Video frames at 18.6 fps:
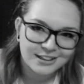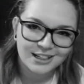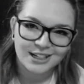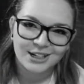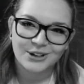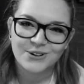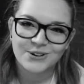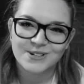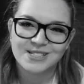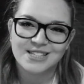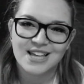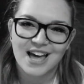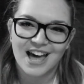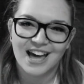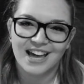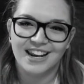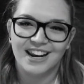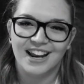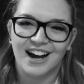Che
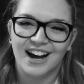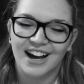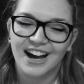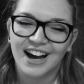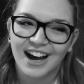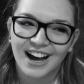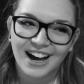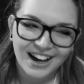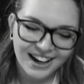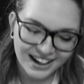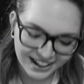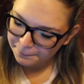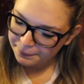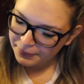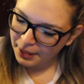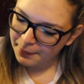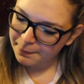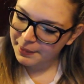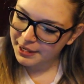cos'era?
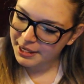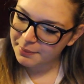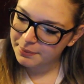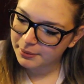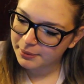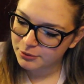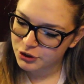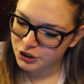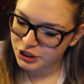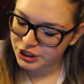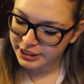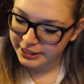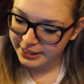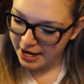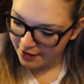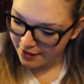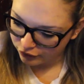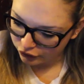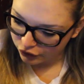Poi abbiamo
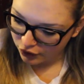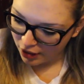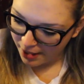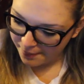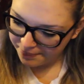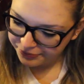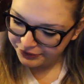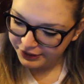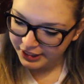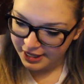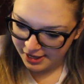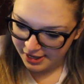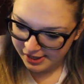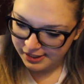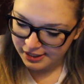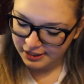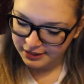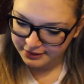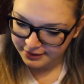Cenerentola, che
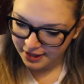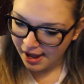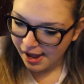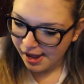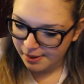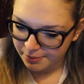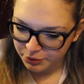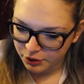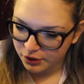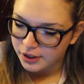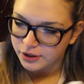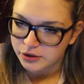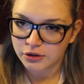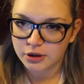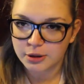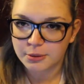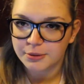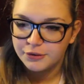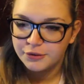in realtà è il mio
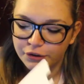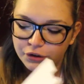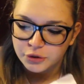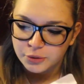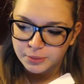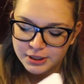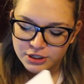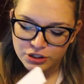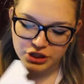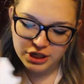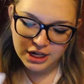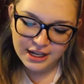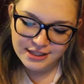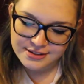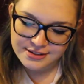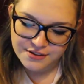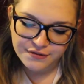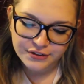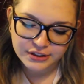cartone preferito per
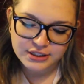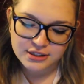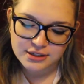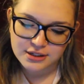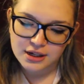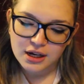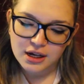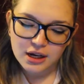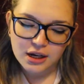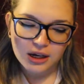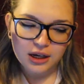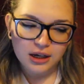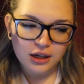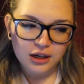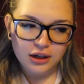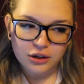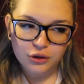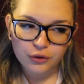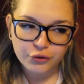eccellenza, infatti
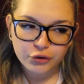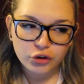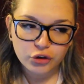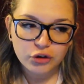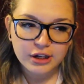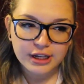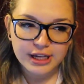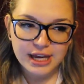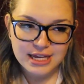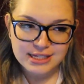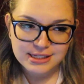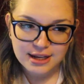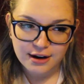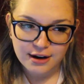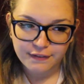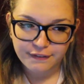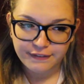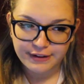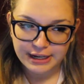non vedo l'ora che
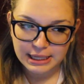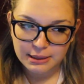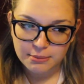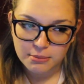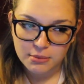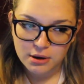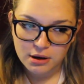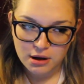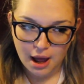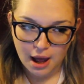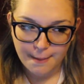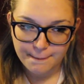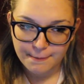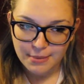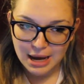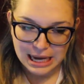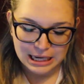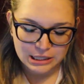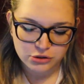esca il film a
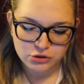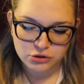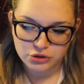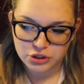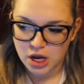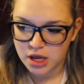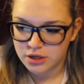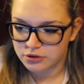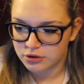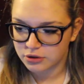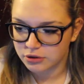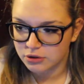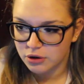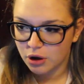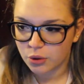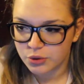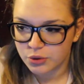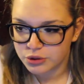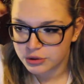marzo, cioè sono,
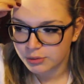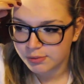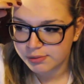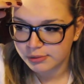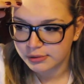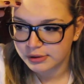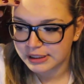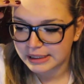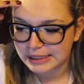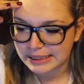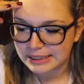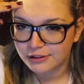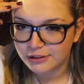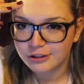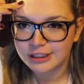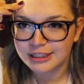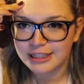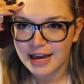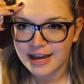ho questo puntino
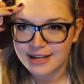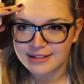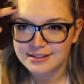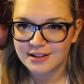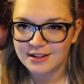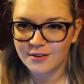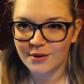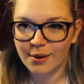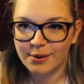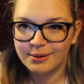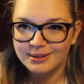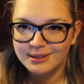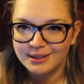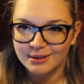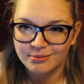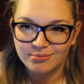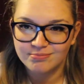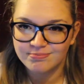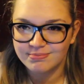in testa,
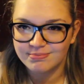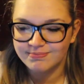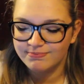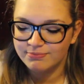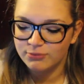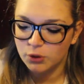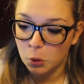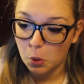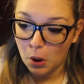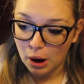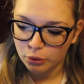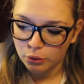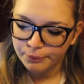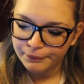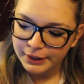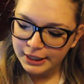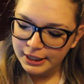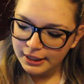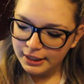veramente wow.
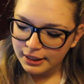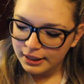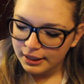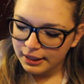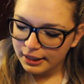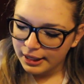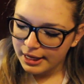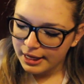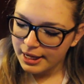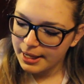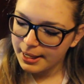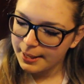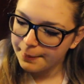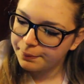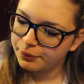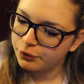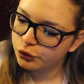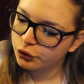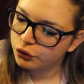E
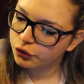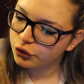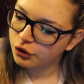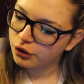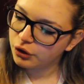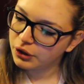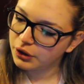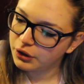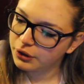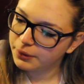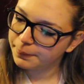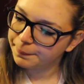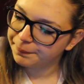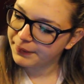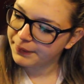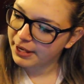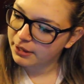appunto um,